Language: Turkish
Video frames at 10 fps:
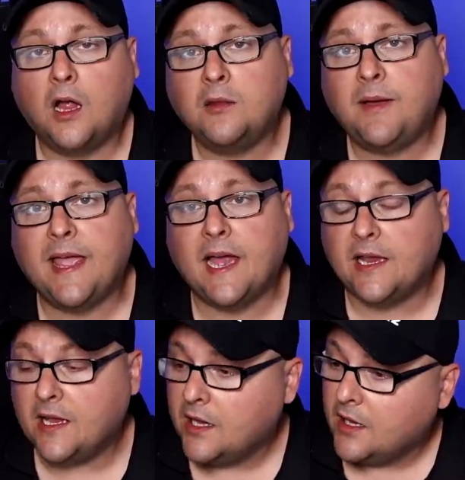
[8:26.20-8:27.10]
Alma
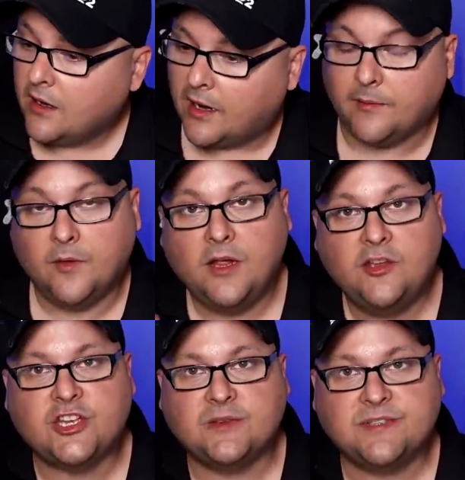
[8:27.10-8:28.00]
yani. Hani
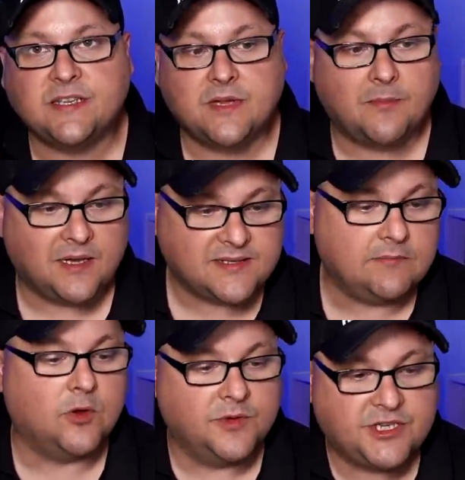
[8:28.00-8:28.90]
işletim sisteminden
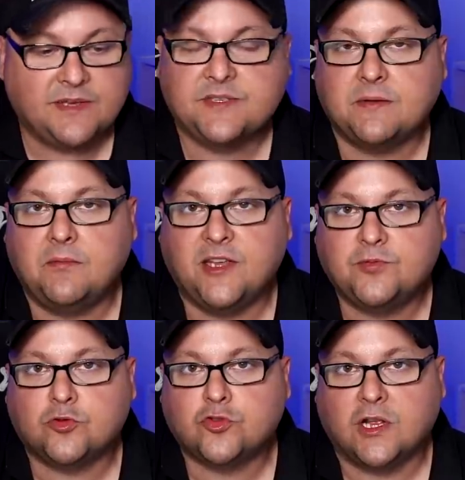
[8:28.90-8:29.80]
bahsetmiyorum. İşletim sistemi
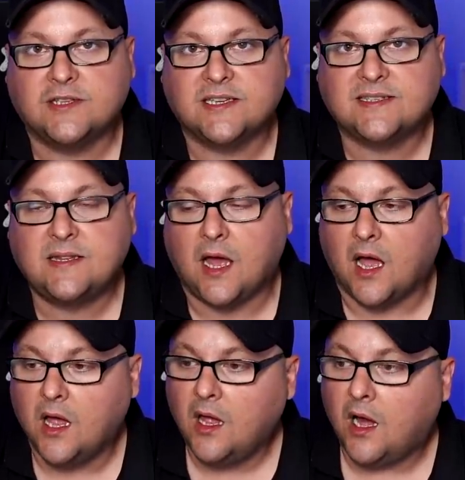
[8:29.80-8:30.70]
mecbursun alacaksın
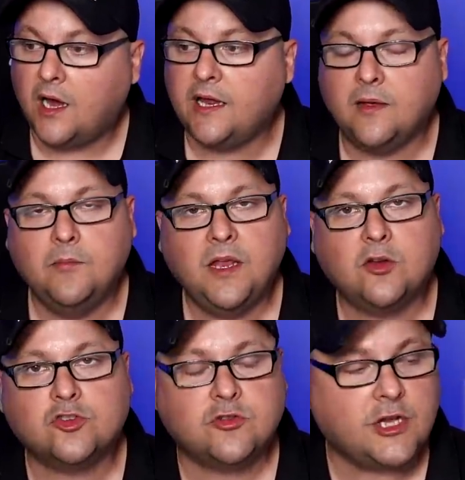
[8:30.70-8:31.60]
da. Hani
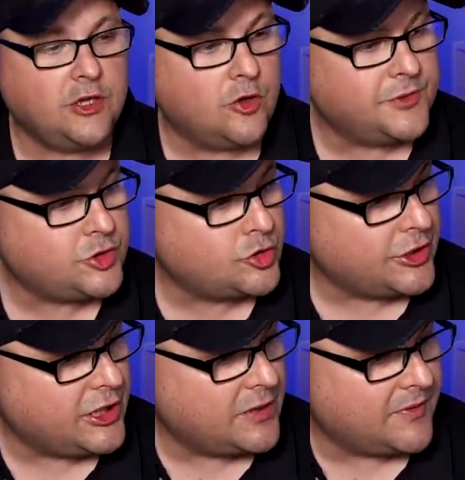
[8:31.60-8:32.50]
Microsoft'la gidiyor bir sürü
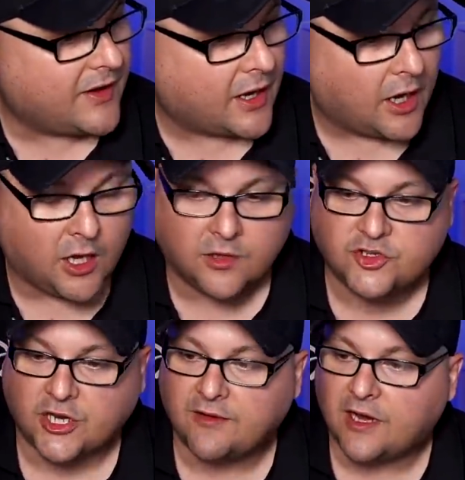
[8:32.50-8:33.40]
indirimi var. A,
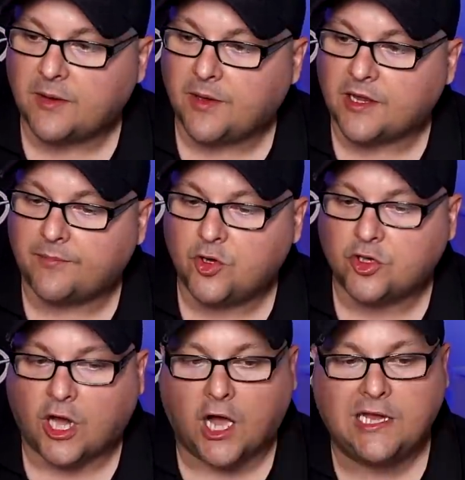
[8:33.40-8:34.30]
canavar gibi adam diyor
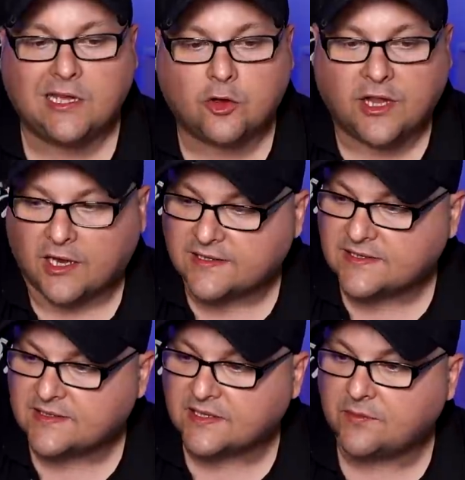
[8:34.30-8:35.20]
ki aylık öde
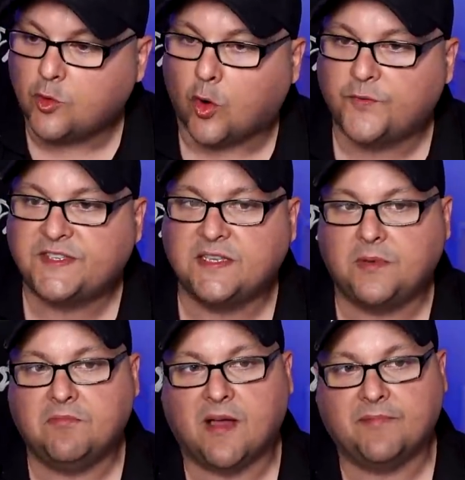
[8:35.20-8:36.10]
anasını satayım diyor. Ofisini
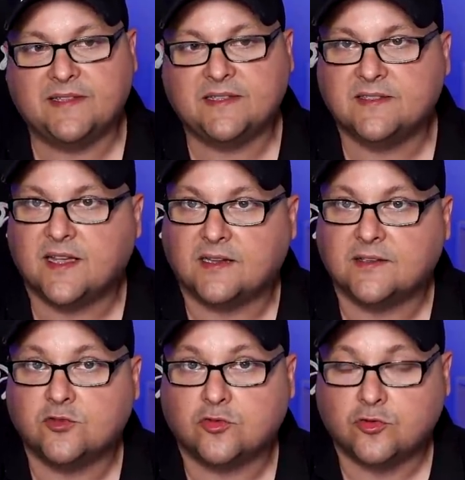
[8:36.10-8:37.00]
bilmem nesini
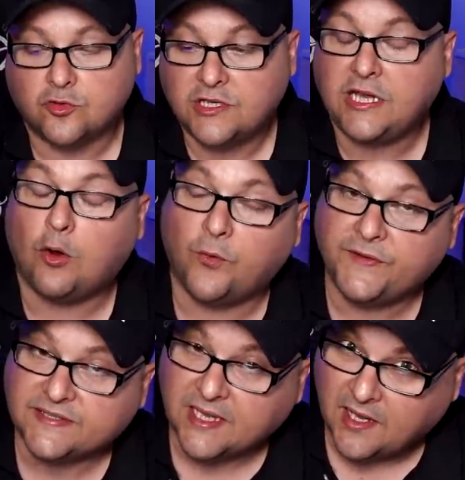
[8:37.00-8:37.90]
zartını zurtunu. Ki
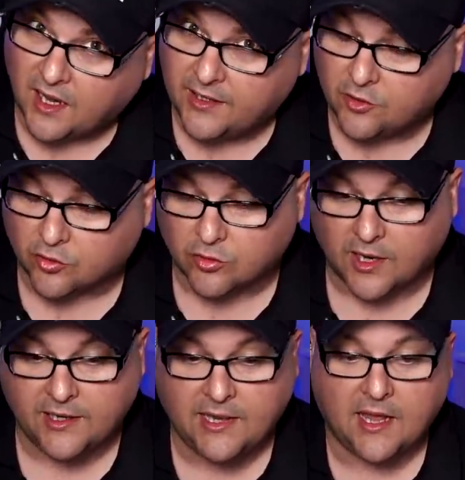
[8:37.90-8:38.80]
ofiste ayrı konu.
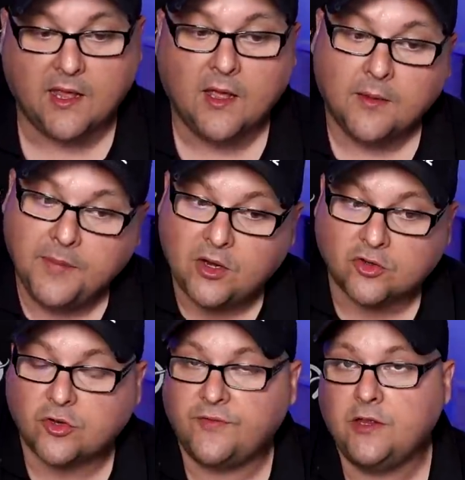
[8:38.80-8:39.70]
Hani de
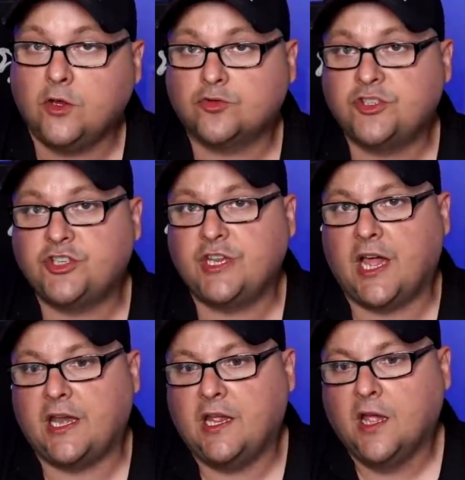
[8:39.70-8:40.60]
Microsoft Windows için
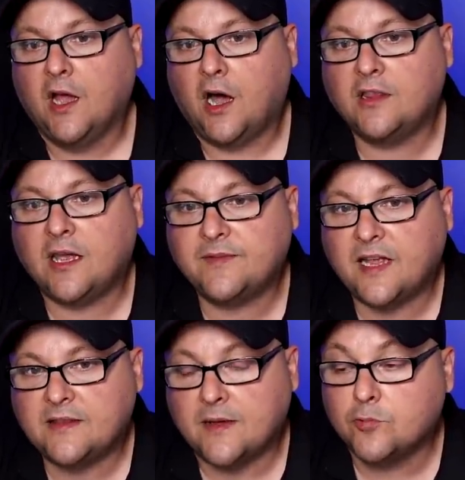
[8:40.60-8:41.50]
yani adam
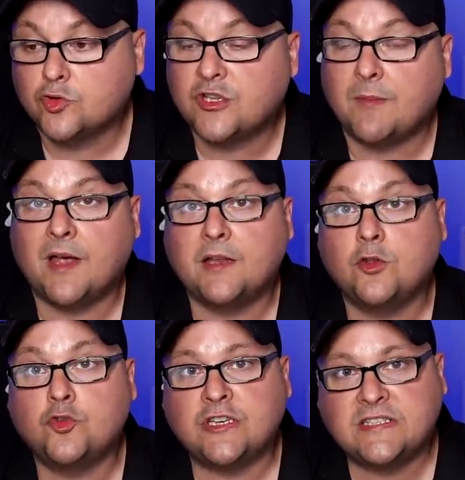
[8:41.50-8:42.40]
zaten bunu
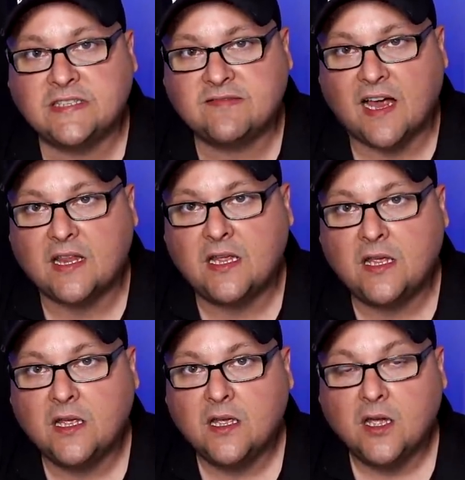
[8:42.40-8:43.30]
zamanında ücretsiz verdi.
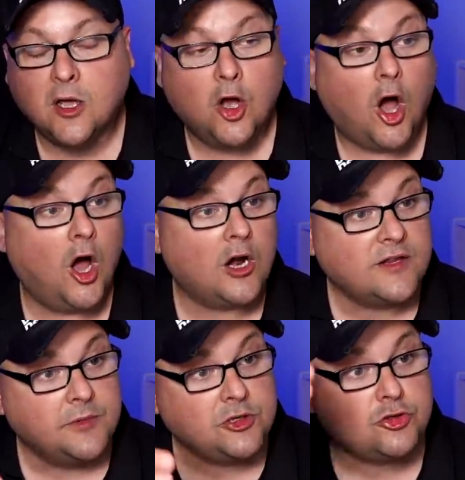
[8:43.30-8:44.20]

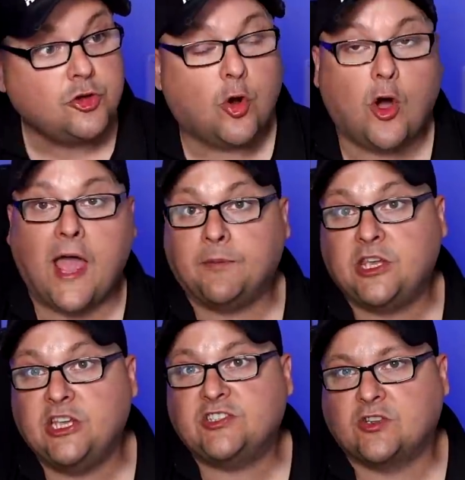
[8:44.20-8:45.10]
Artı bir sürü OEM
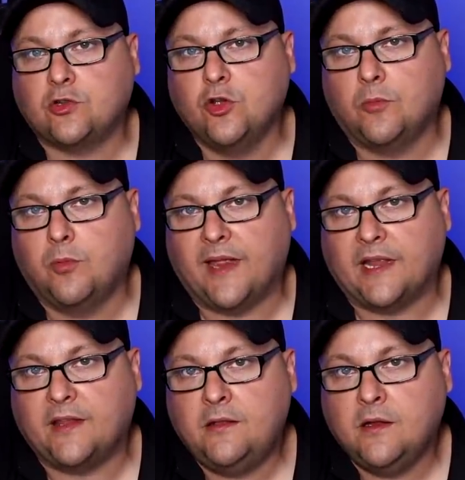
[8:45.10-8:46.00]
key satılıyor bu
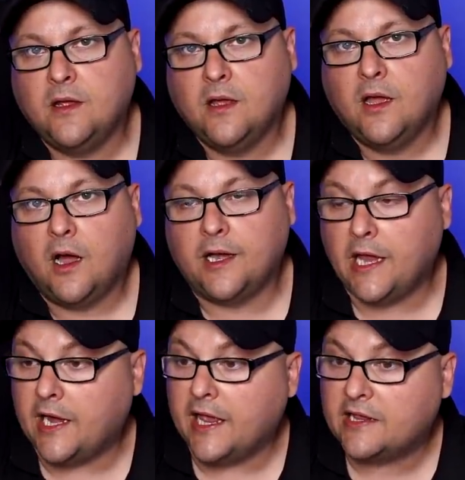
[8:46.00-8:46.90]
Mered'in. Hani
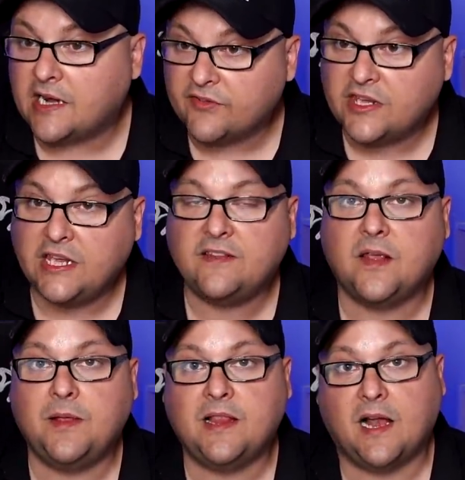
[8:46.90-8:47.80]
yani etraf key
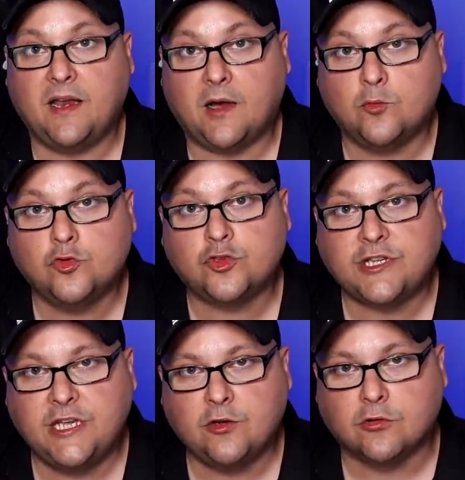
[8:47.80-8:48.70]
zebil ya ucuz
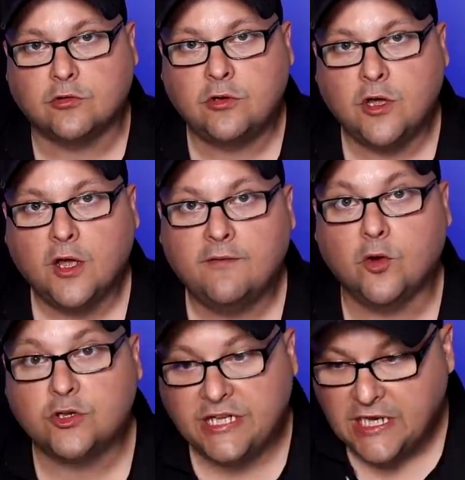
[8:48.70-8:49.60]
key dolu. Ve
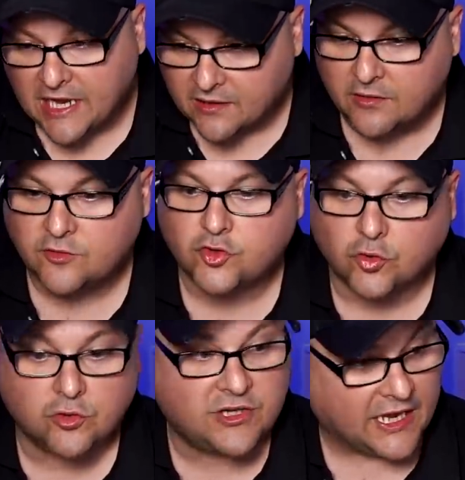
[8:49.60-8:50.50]
o keylerin
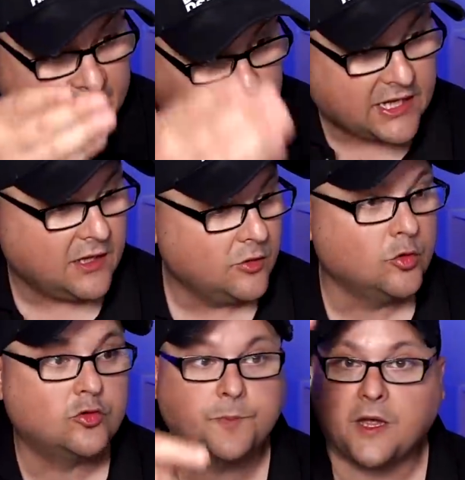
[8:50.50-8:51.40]
çoğunu denedik.
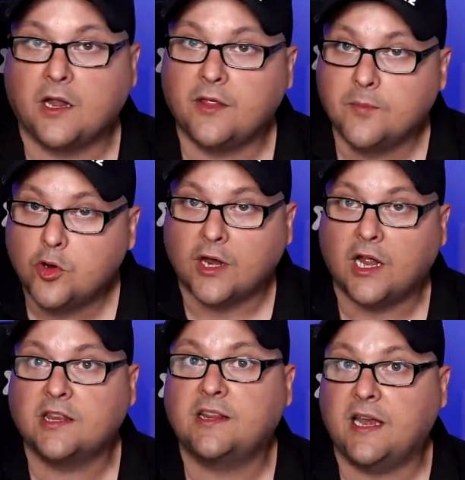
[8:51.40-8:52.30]
YouTube kanalında bu
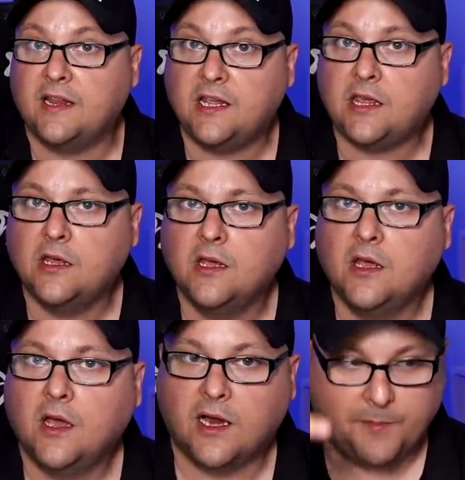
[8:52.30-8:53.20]
kanalda denedik.
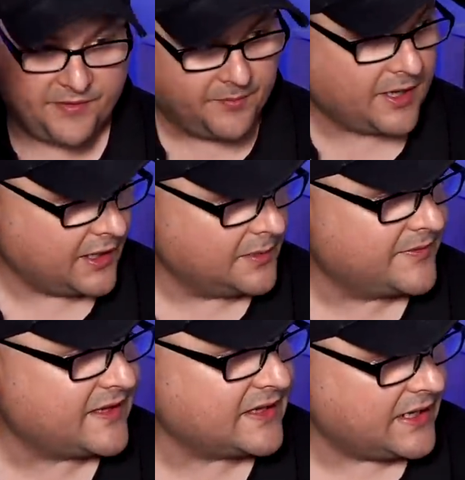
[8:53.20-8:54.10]
Hani bizim
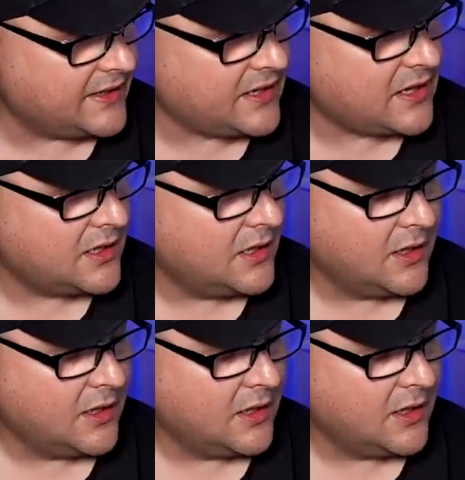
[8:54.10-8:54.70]
kanalımızda denedik.